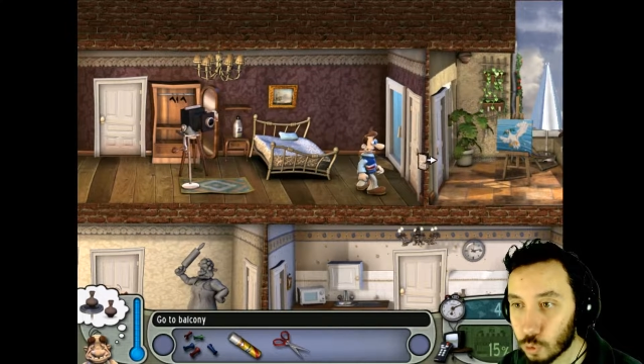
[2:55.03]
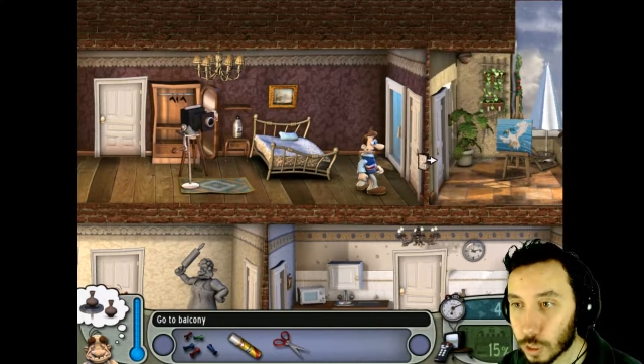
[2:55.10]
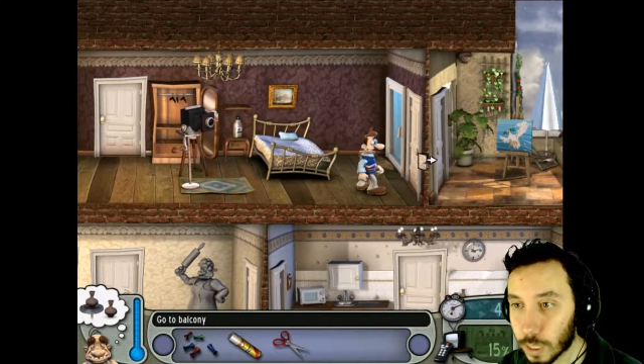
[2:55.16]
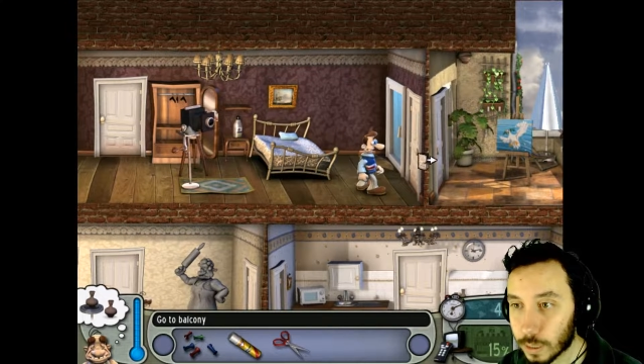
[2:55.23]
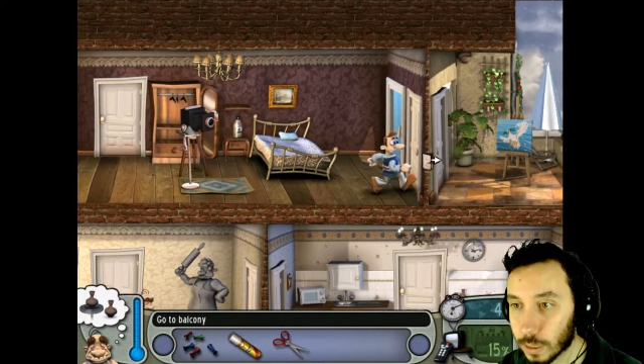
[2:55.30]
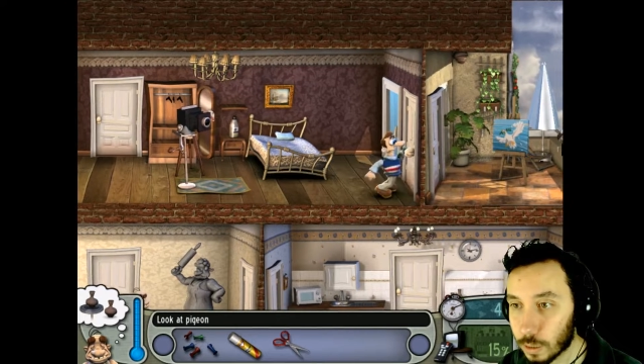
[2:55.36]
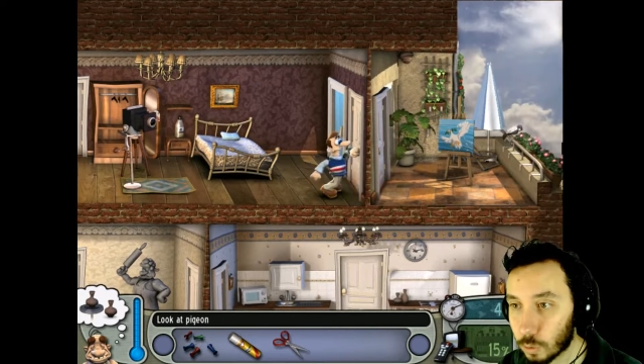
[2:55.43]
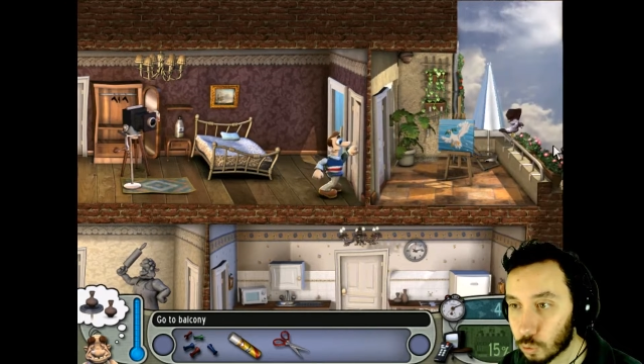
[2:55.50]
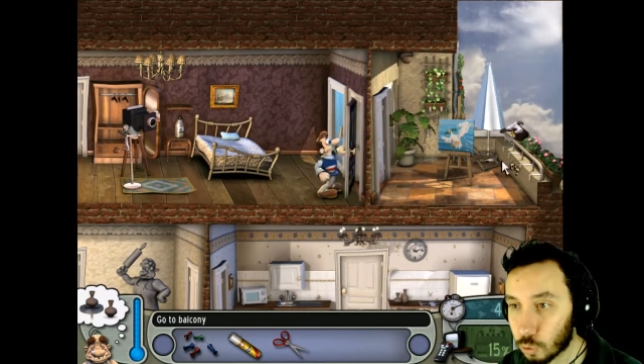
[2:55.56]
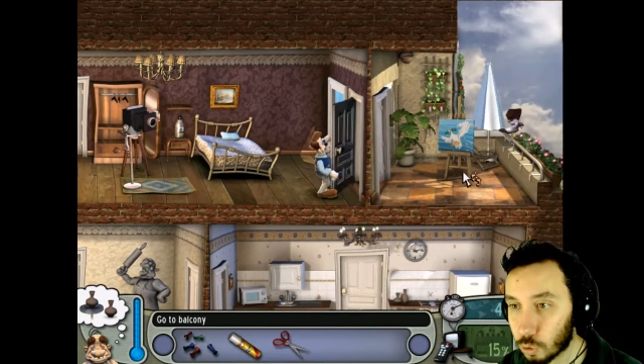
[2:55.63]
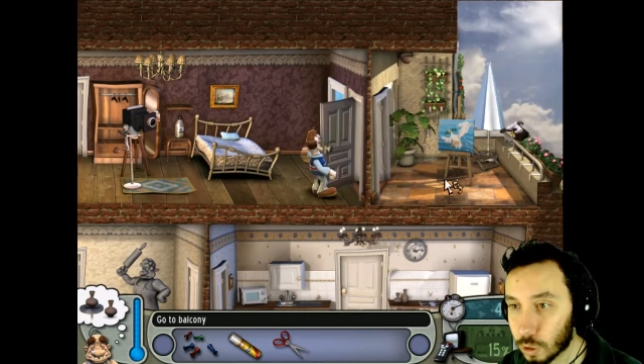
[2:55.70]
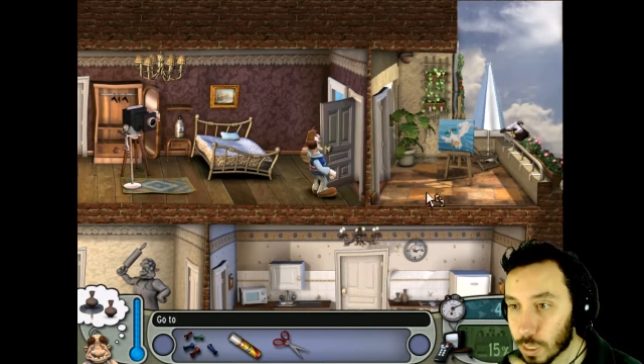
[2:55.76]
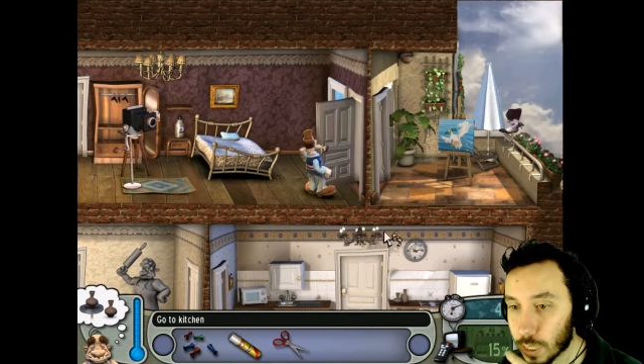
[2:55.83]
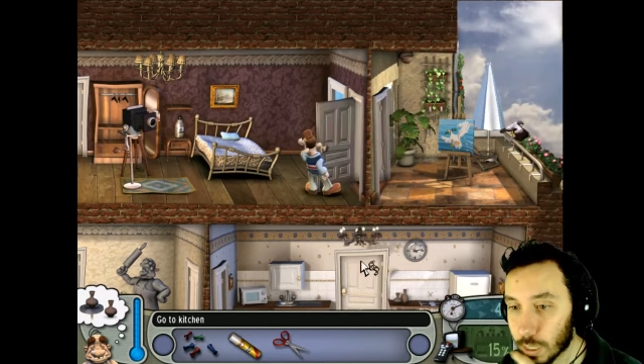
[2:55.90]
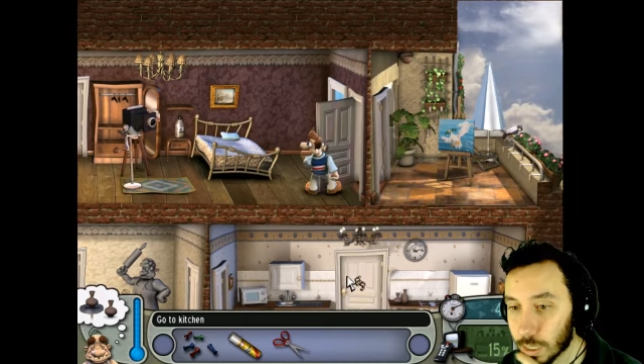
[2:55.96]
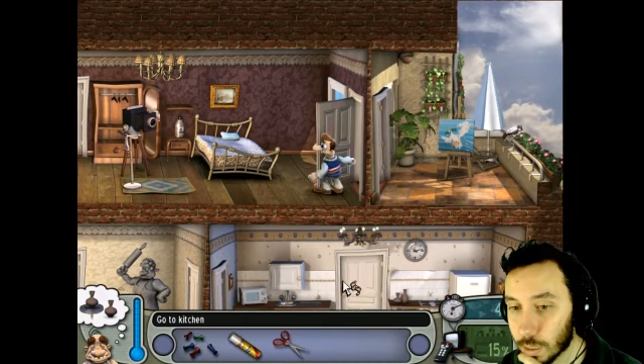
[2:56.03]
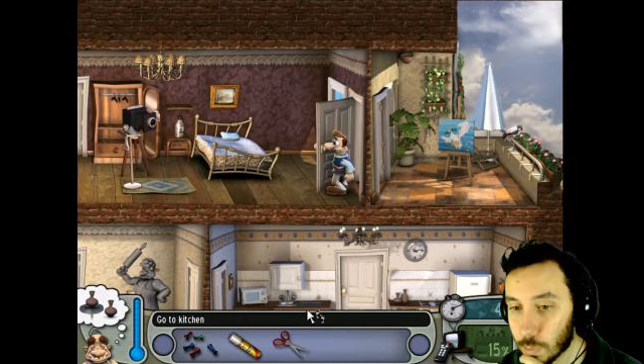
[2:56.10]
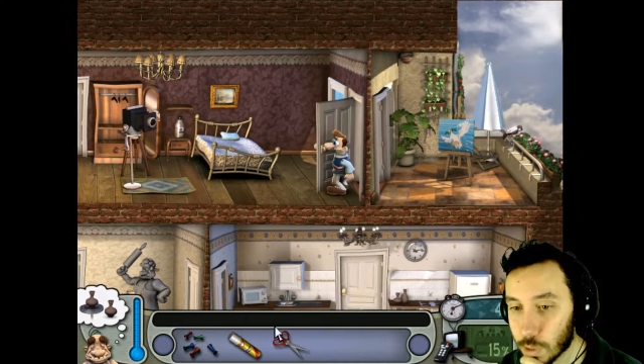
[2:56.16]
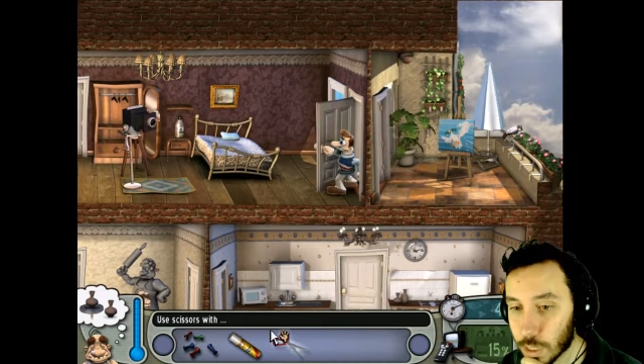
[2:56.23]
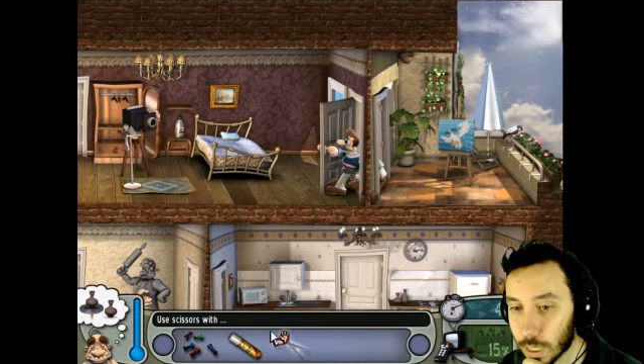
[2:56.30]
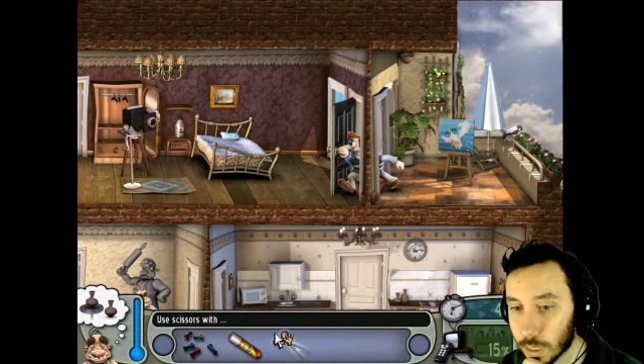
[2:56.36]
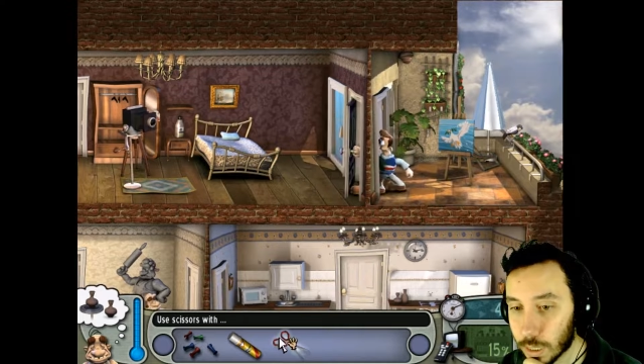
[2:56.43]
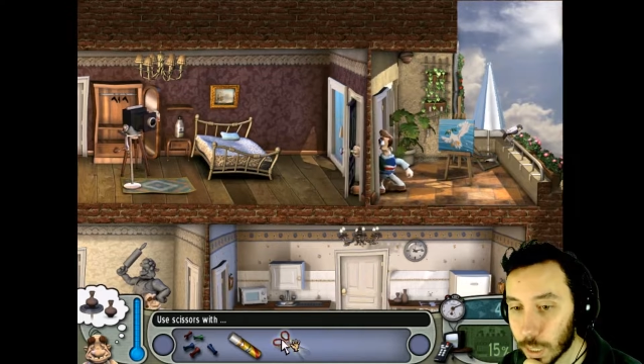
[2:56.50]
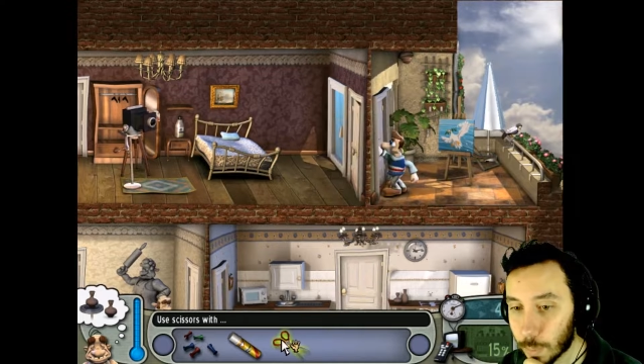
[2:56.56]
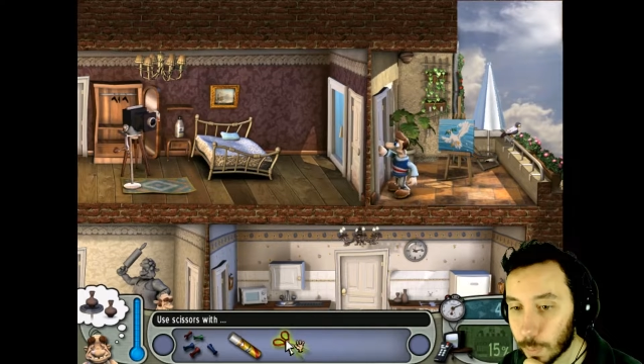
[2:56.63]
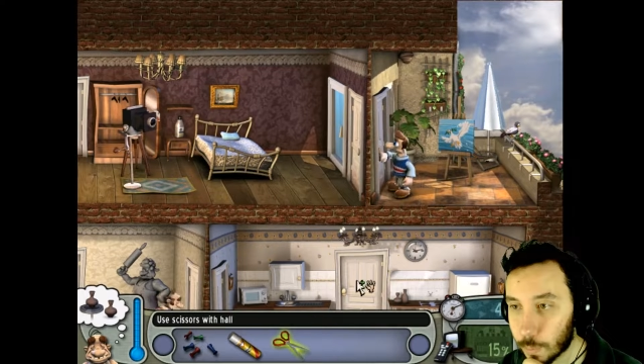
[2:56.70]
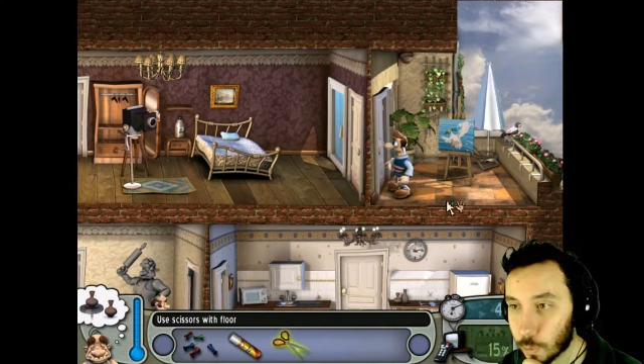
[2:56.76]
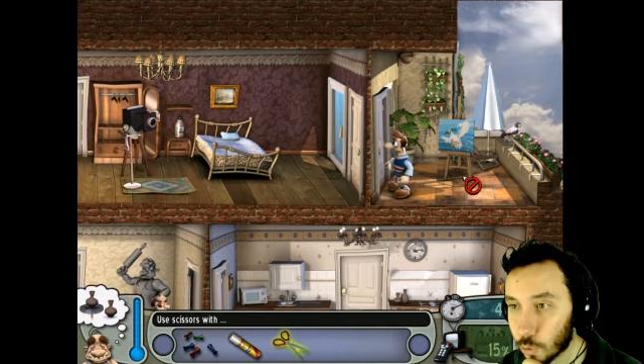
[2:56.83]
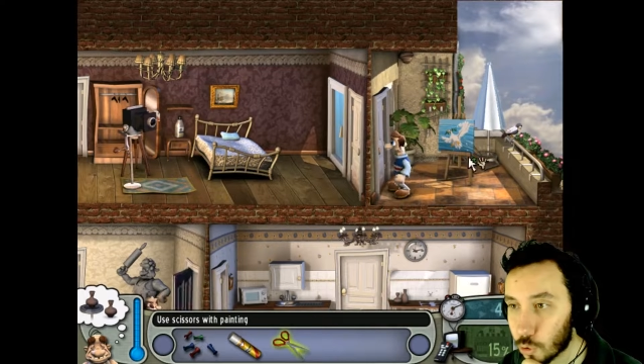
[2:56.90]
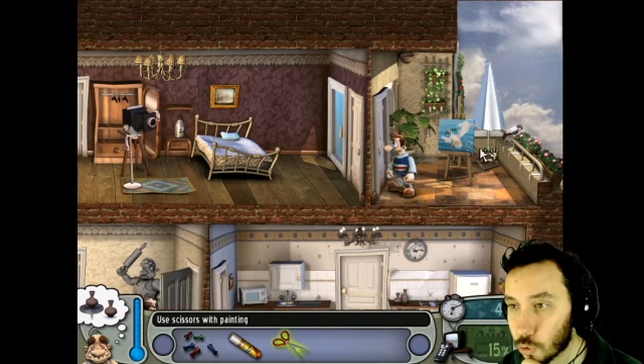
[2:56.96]
Üst katta onun odasına girmişken ne
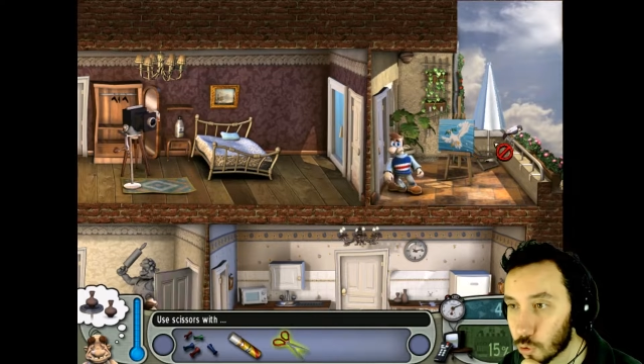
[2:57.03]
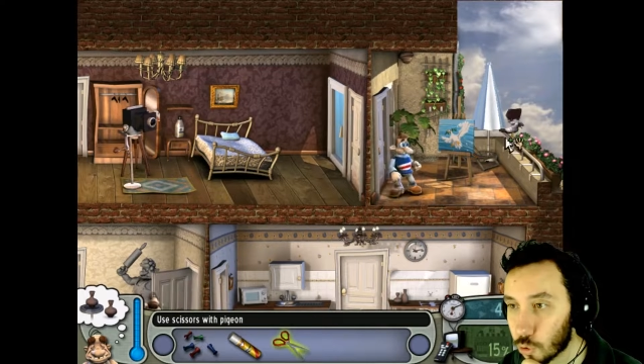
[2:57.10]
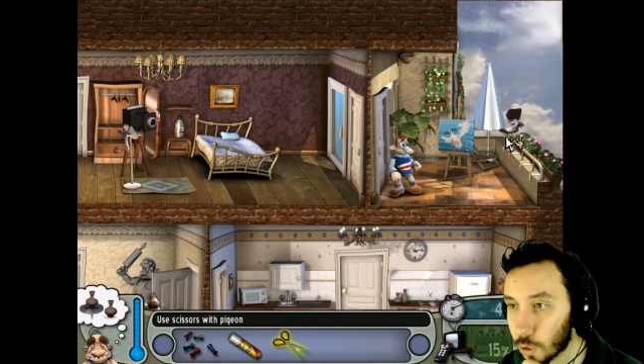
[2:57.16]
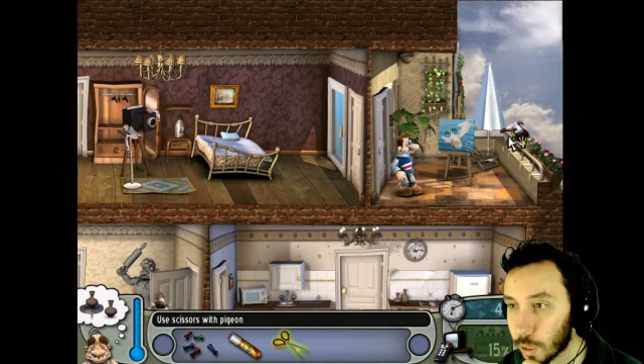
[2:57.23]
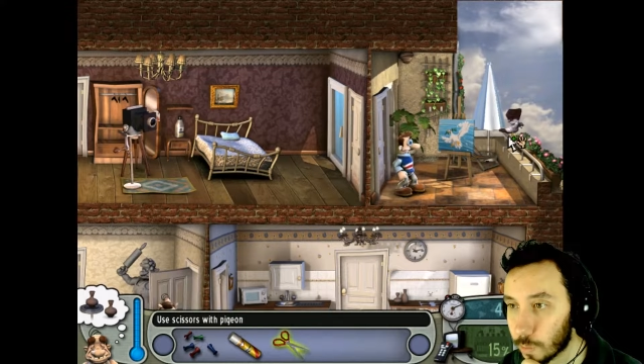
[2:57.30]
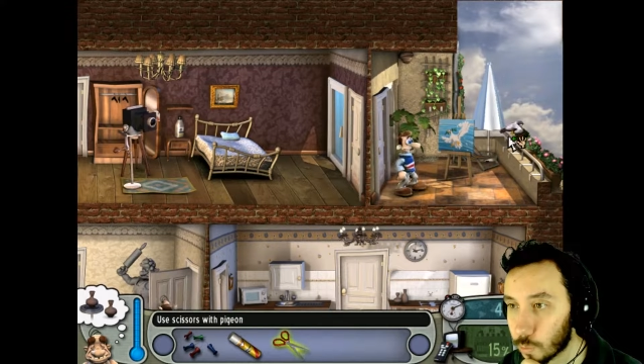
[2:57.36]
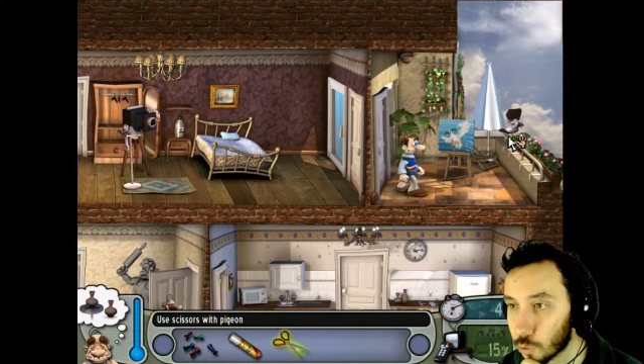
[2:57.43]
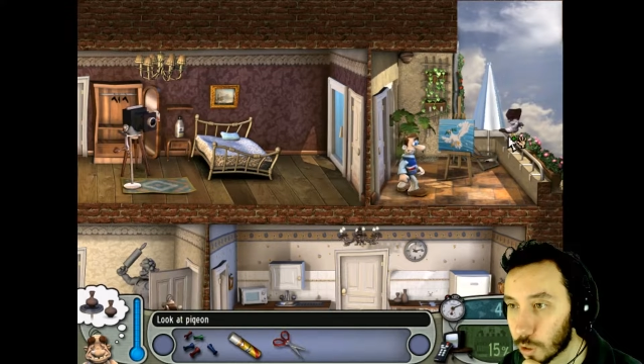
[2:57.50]
yapabiliyoruz görelim